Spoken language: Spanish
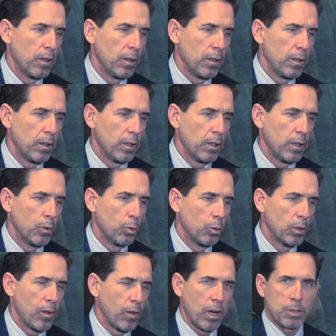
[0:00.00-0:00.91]
y
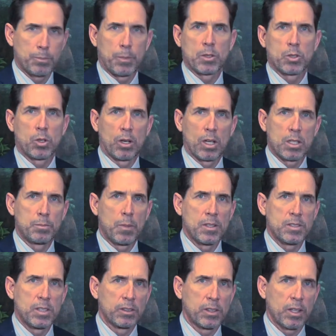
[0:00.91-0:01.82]
una de las personas
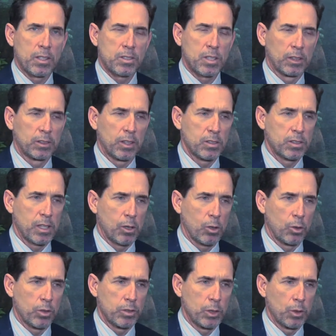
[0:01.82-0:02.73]
más interesantes que he
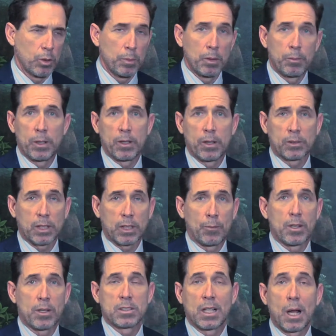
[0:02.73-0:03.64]
conocido en mi vida, tal
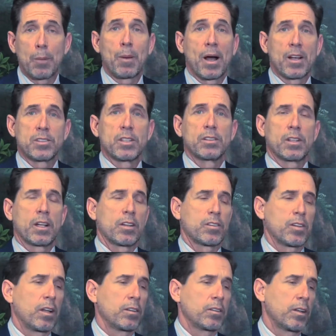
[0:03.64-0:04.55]
vez la más
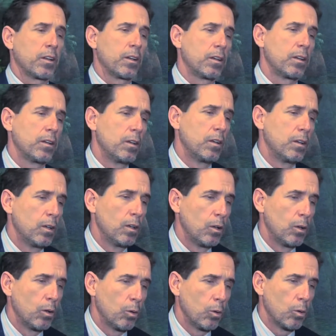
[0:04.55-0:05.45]
interesante,
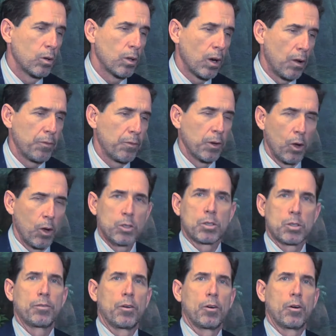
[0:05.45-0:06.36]
un gran
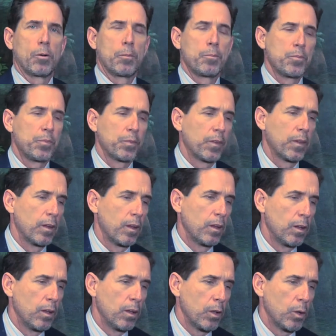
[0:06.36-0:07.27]
filósofo
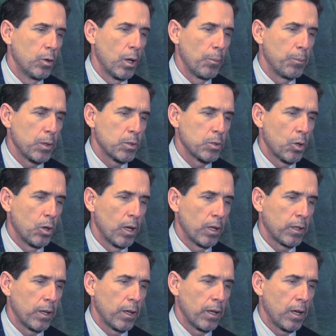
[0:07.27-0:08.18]
y una persona
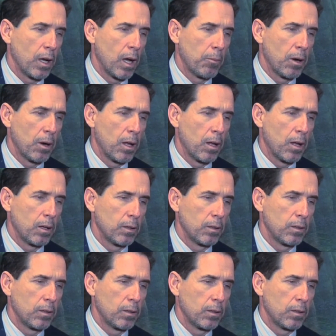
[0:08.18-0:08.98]
que habla